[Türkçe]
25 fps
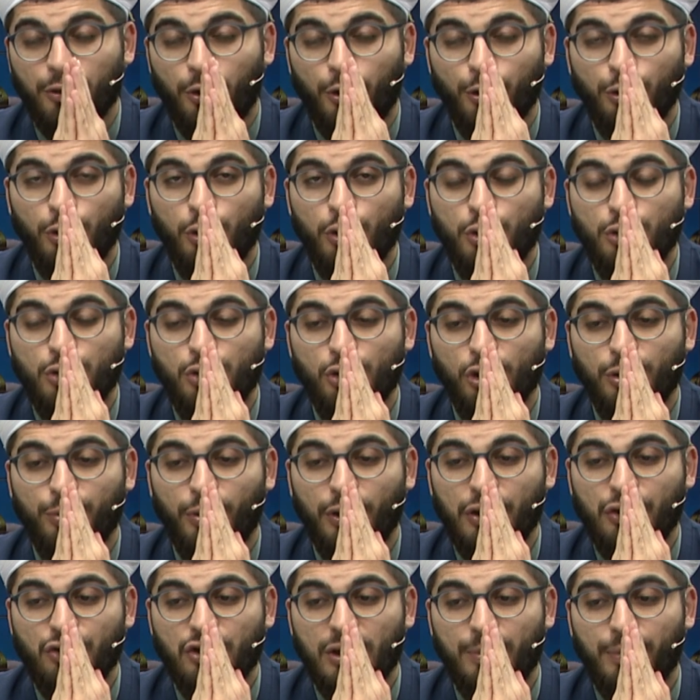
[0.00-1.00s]
O 100 yıl
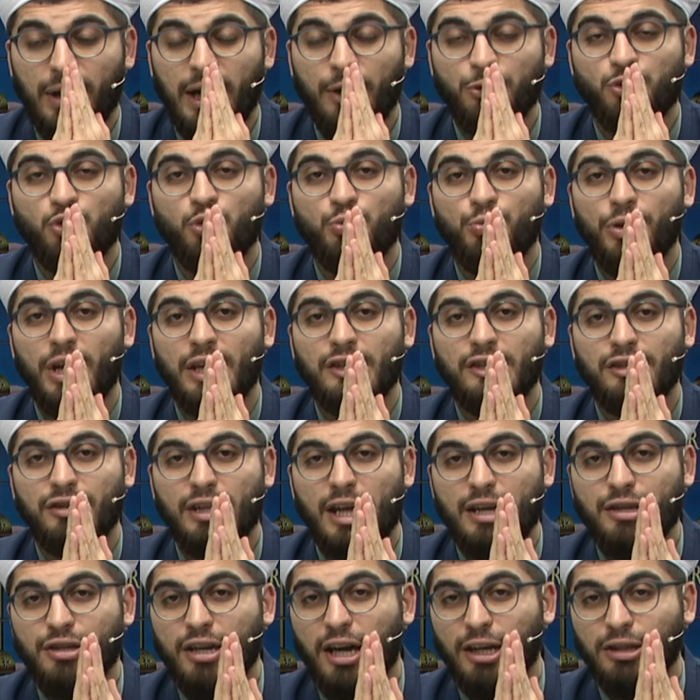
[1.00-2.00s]
boyunca
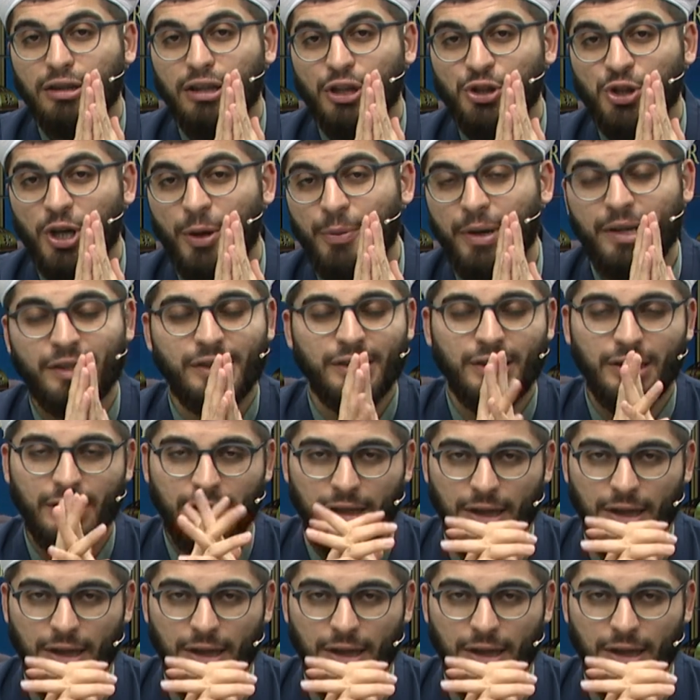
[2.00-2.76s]
mahcubiyetinden yaklaşamadı.